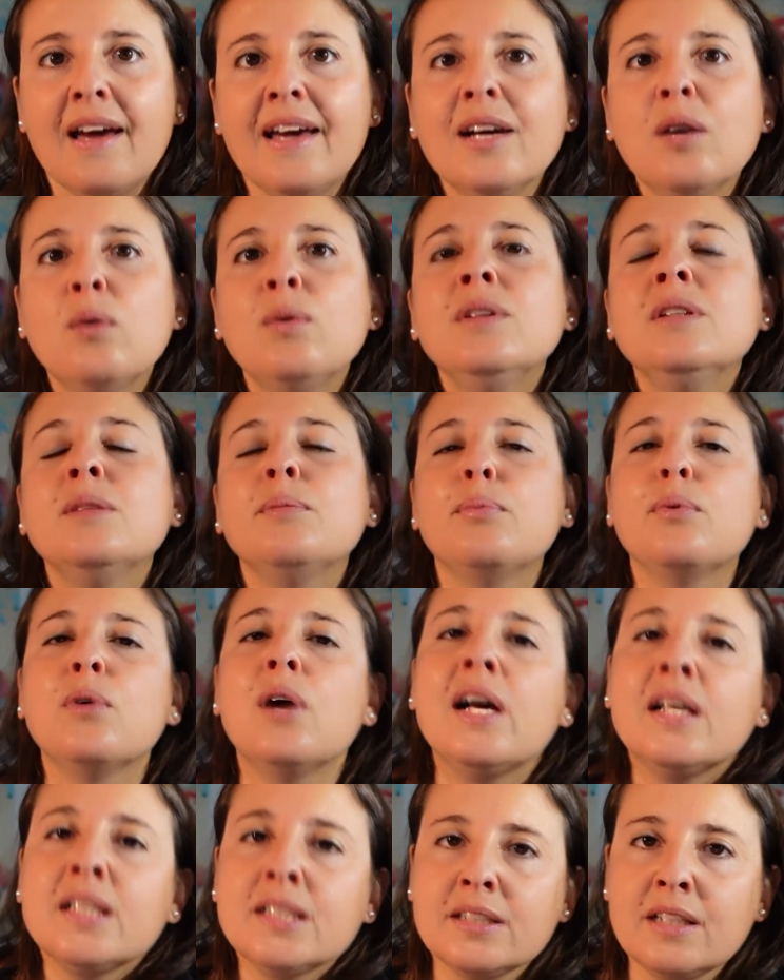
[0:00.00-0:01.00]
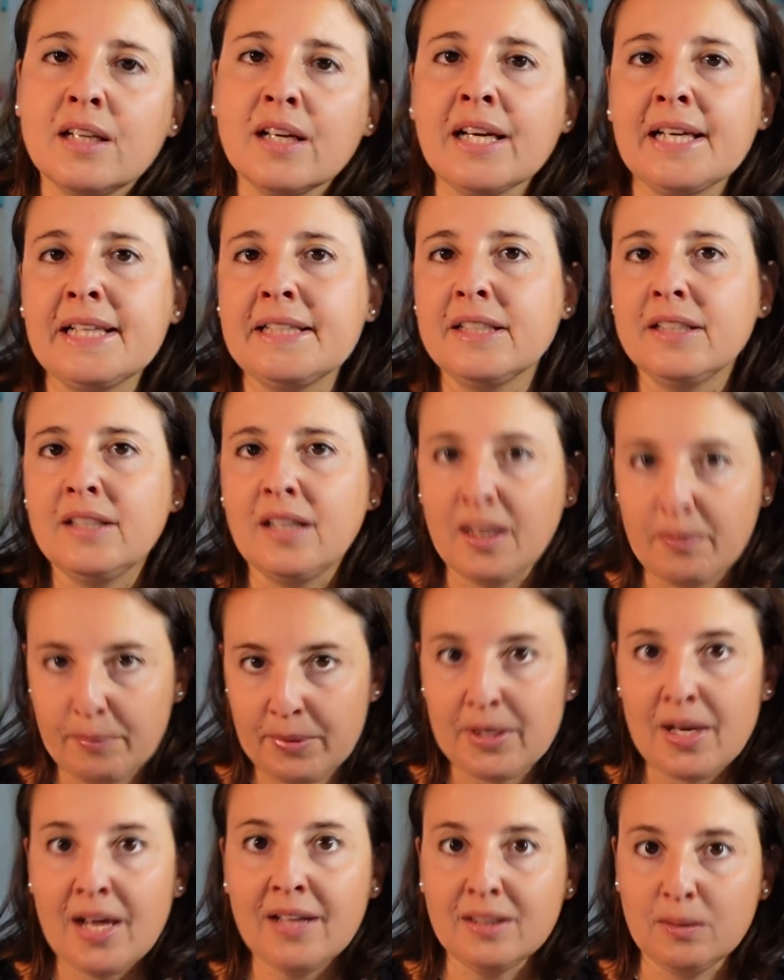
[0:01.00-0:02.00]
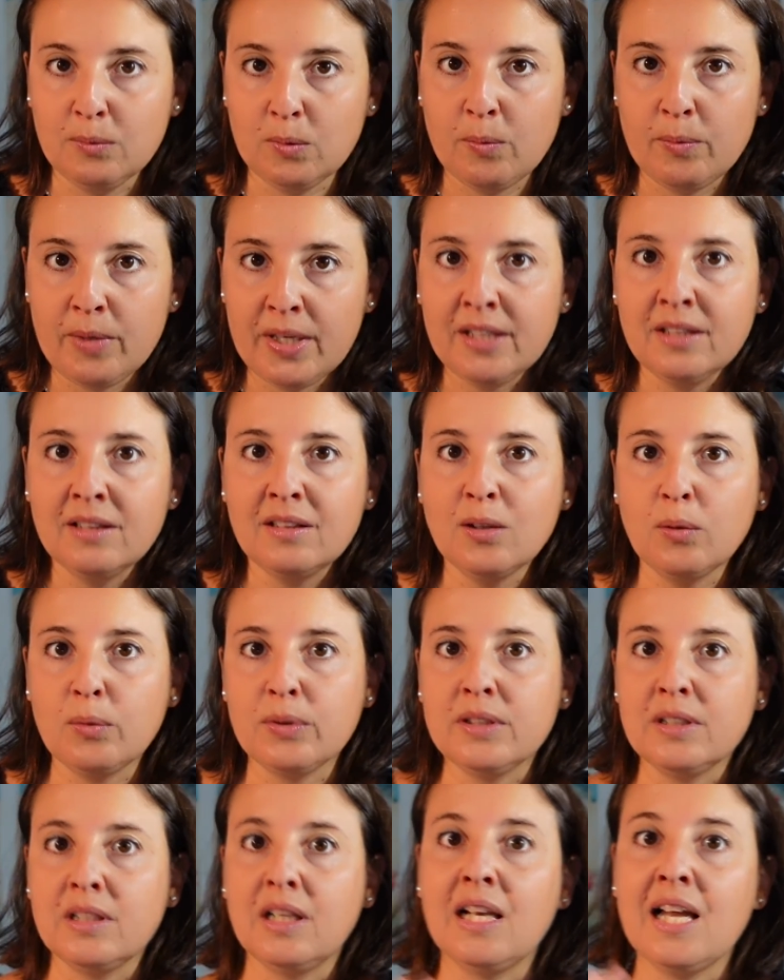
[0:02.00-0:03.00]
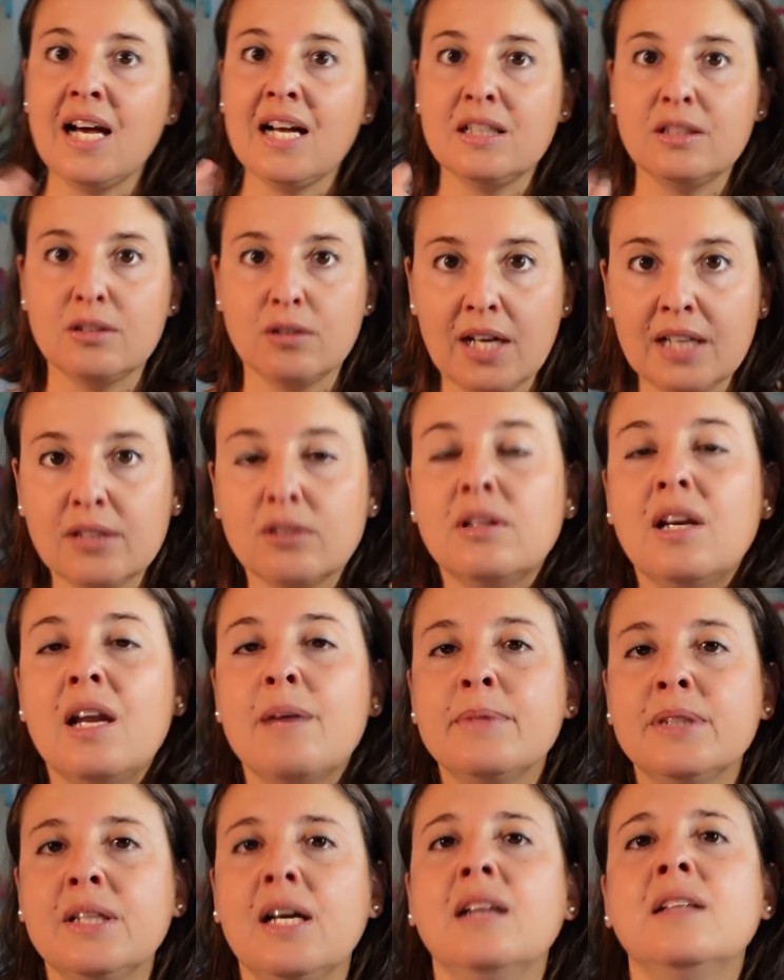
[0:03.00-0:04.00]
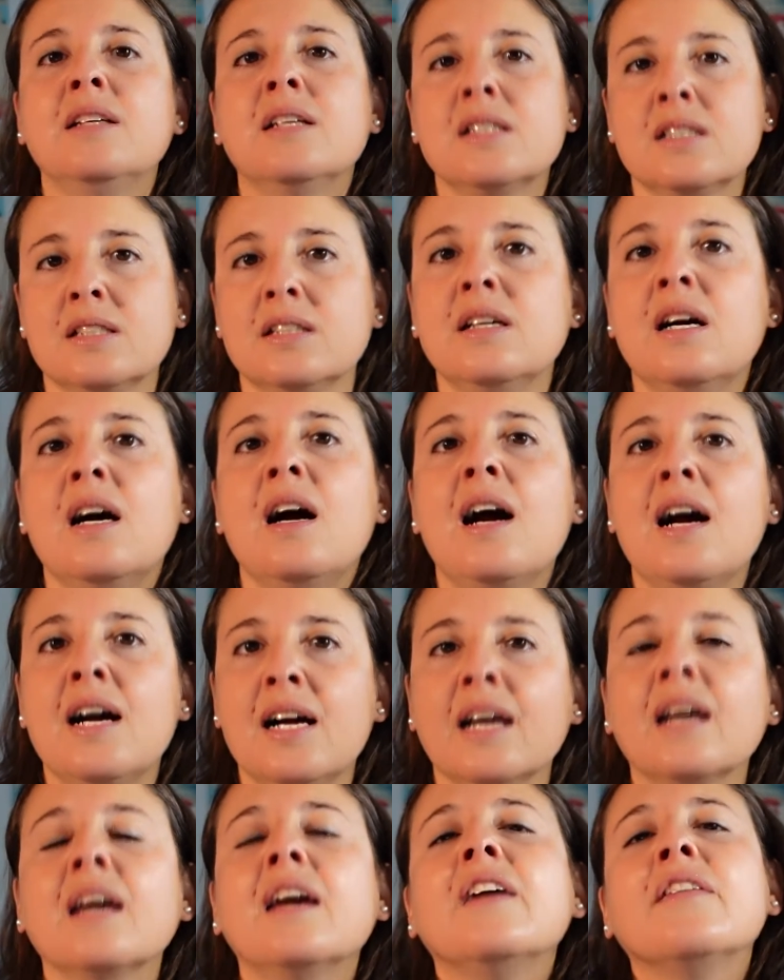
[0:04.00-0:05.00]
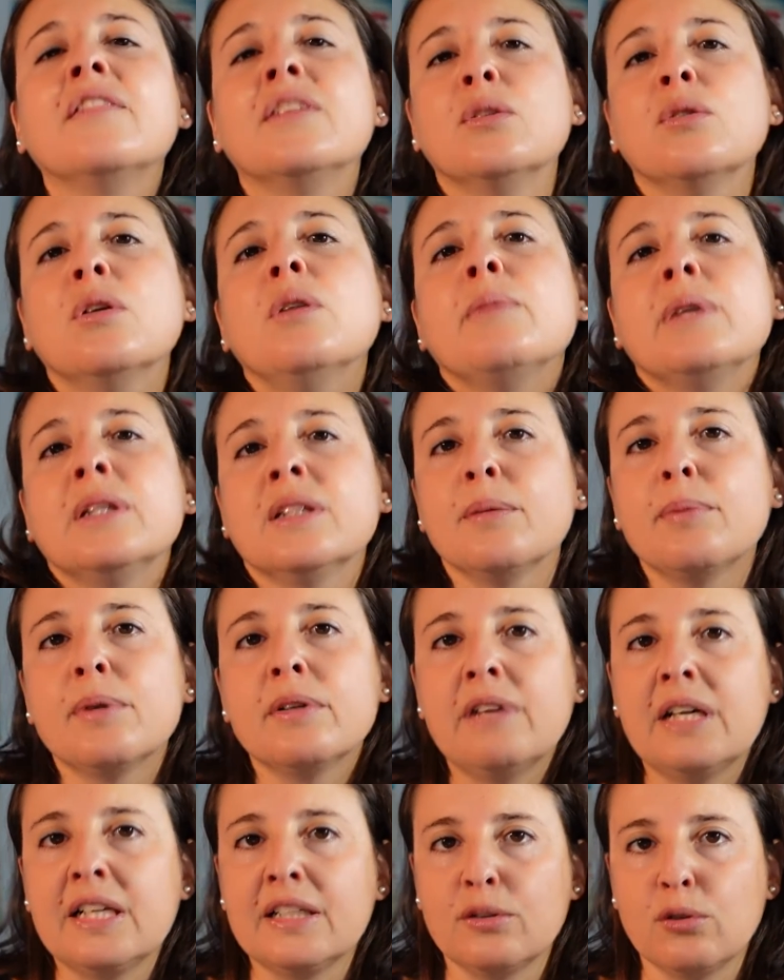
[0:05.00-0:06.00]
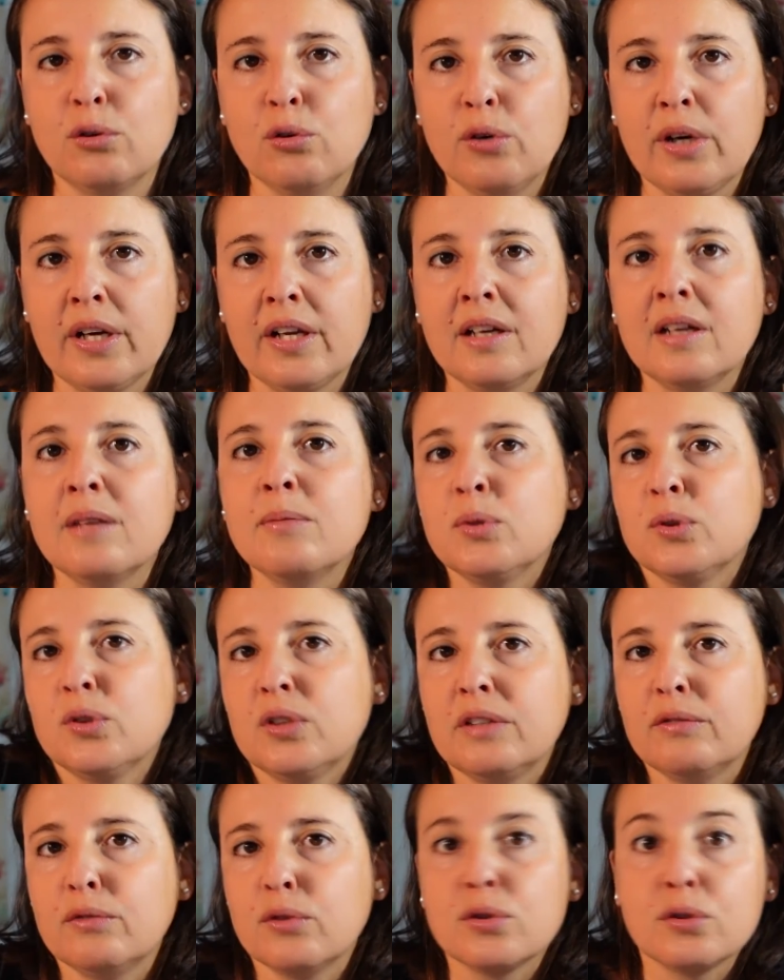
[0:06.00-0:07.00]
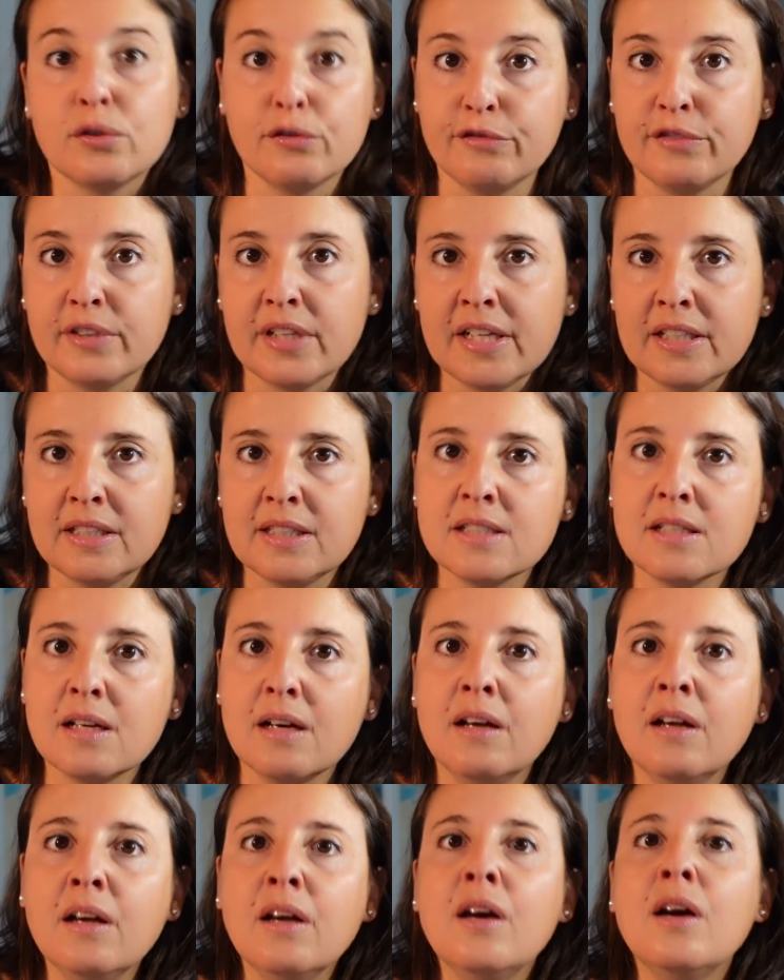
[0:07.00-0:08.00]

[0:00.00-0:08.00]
e quindi può essere che in determinati momenti, quindi l'altro lato della medaglia sia anche eventualmente provare dolore emotivo, sofferenza,